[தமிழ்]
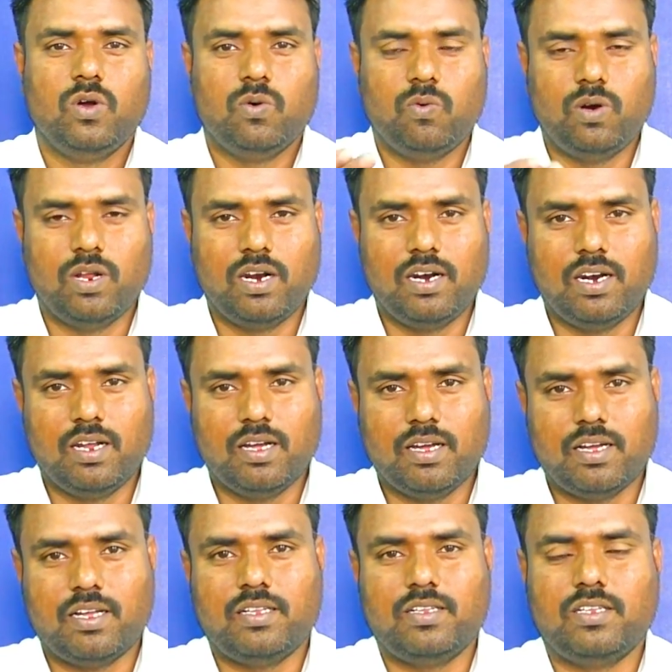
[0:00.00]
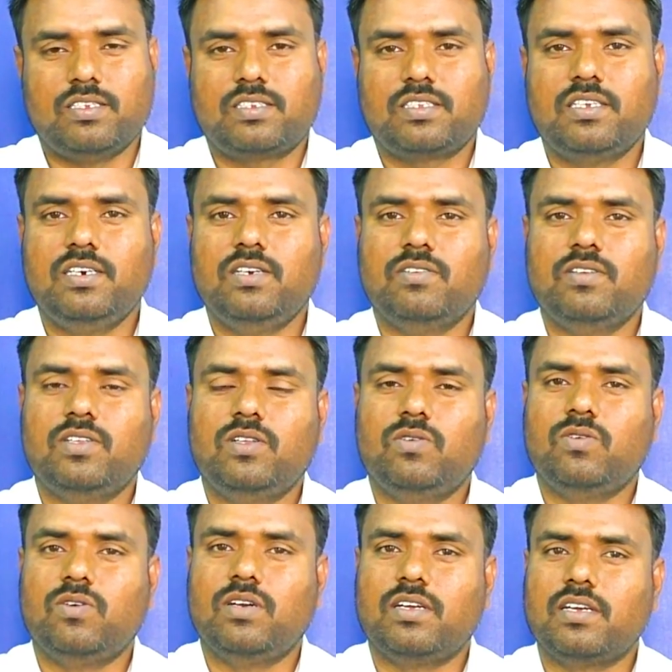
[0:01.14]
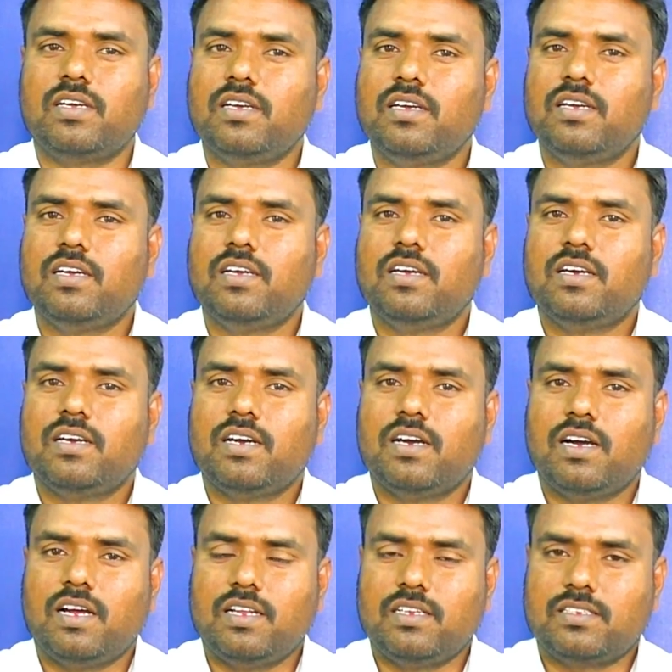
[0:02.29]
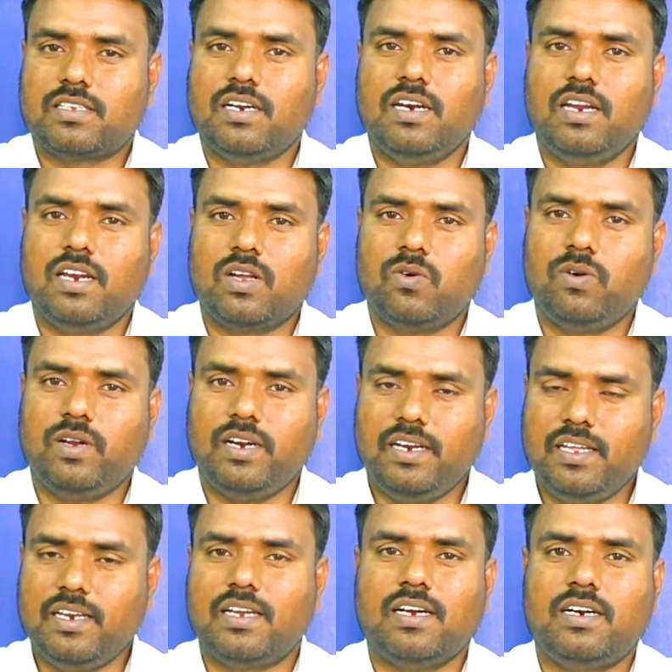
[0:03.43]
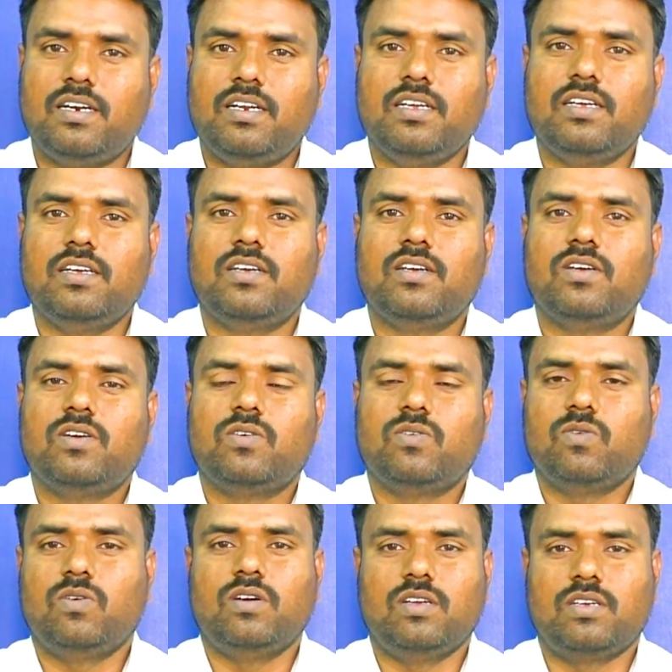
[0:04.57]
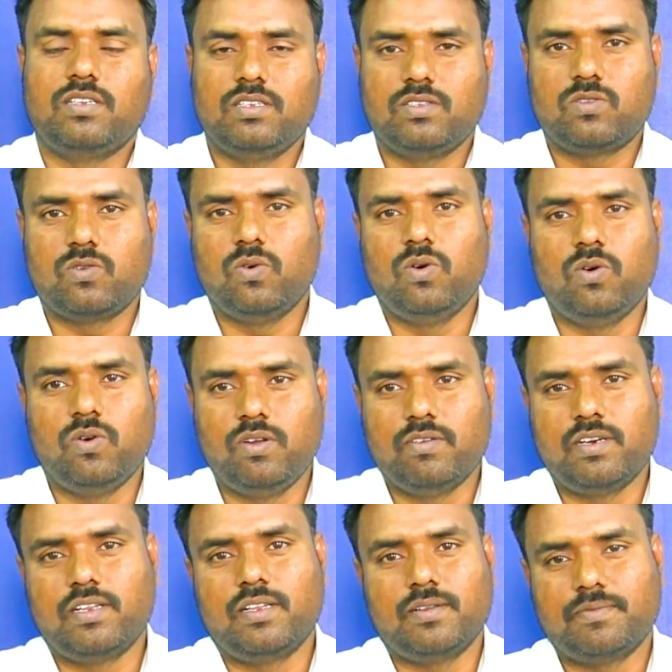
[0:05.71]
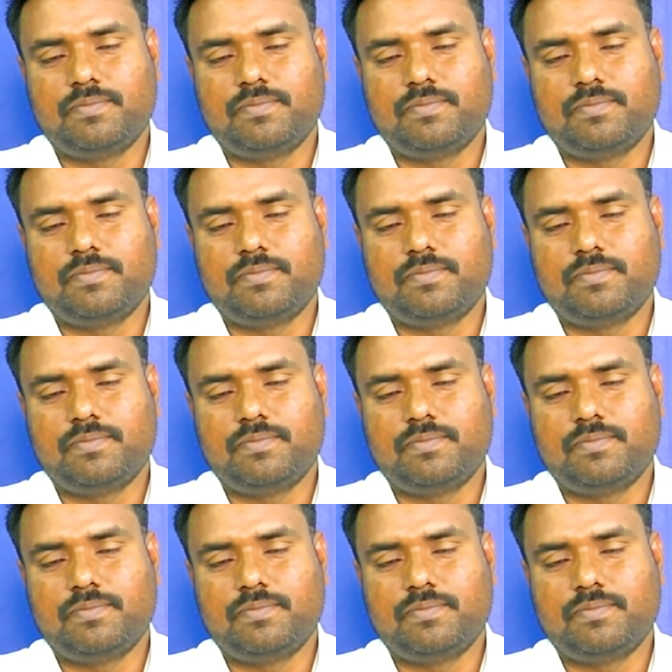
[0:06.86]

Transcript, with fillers: உடலில் அந்த ஸ்கின் வந்து உங்களுக்கு அந்த ஸ்கின்னில் இருக்கக்கூடிய நீர் கெட்டு உங்களுக்கு தோல் நோய் வருது